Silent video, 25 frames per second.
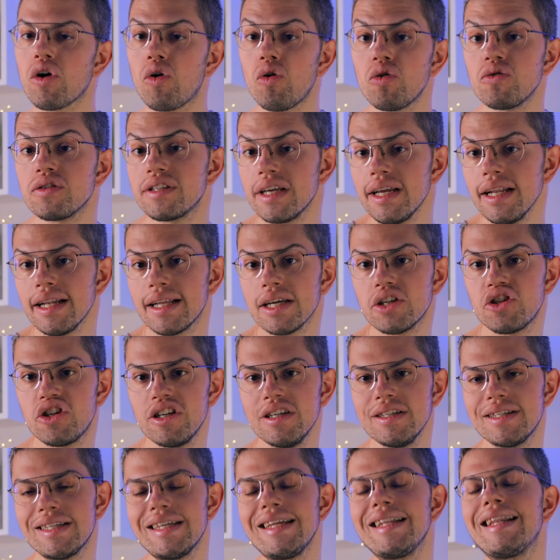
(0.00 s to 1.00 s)
così
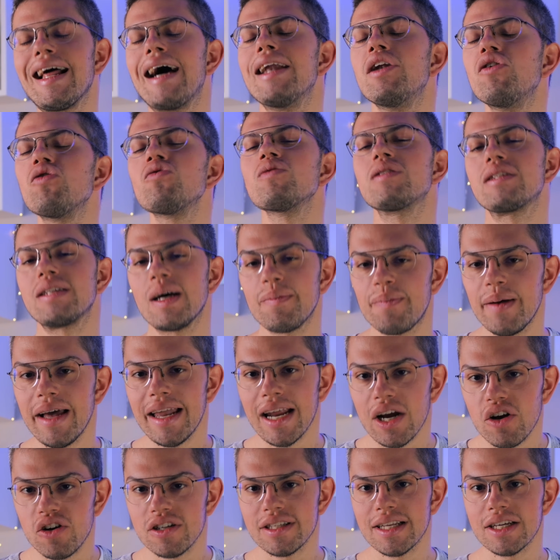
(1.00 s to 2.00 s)
indecisi da non
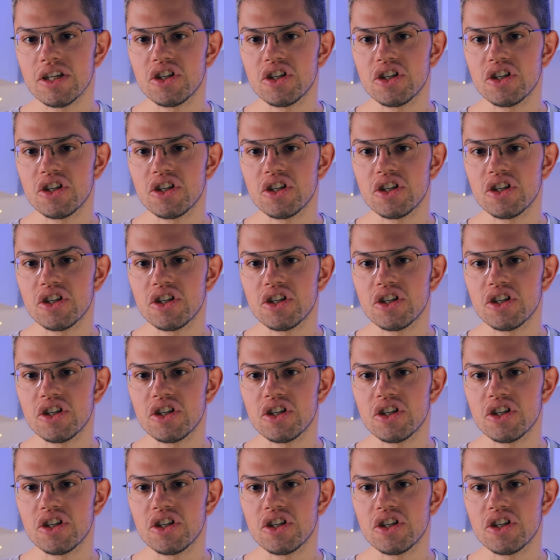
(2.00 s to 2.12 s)
sapere cosa